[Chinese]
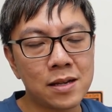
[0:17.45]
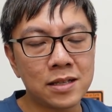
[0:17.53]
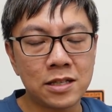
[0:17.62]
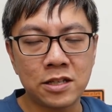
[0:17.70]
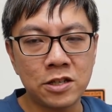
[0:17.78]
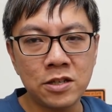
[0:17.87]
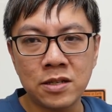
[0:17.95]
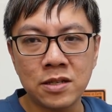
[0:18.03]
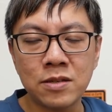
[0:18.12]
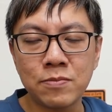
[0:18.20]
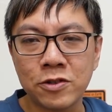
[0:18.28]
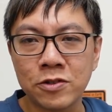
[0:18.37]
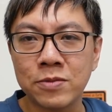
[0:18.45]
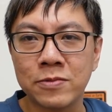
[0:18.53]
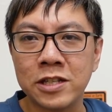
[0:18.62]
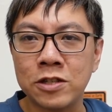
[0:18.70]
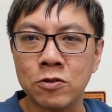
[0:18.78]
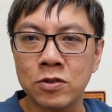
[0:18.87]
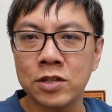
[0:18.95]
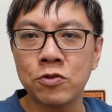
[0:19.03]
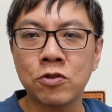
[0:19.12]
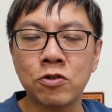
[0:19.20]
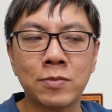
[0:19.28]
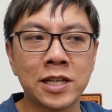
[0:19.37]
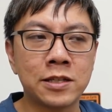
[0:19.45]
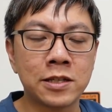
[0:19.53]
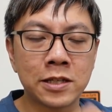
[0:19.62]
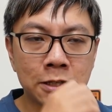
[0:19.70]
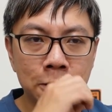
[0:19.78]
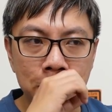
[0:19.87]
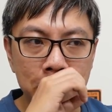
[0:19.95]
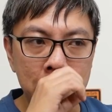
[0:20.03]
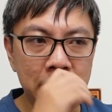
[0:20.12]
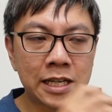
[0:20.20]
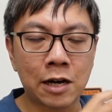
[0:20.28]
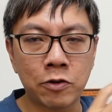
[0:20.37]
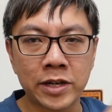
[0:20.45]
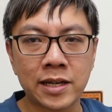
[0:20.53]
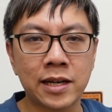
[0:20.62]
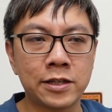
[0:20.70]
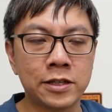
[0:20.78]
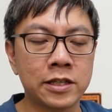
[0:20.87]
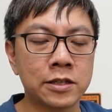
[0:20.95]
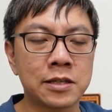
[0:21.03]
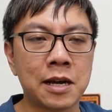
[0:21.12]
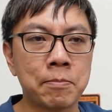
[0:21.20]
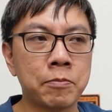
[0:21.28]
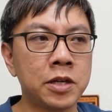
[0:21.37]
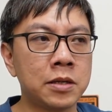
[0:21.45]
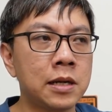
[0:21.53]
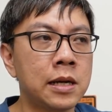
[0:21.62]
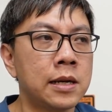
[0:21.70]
其实是没有什么理由再去购买这一个价位带的一个产品。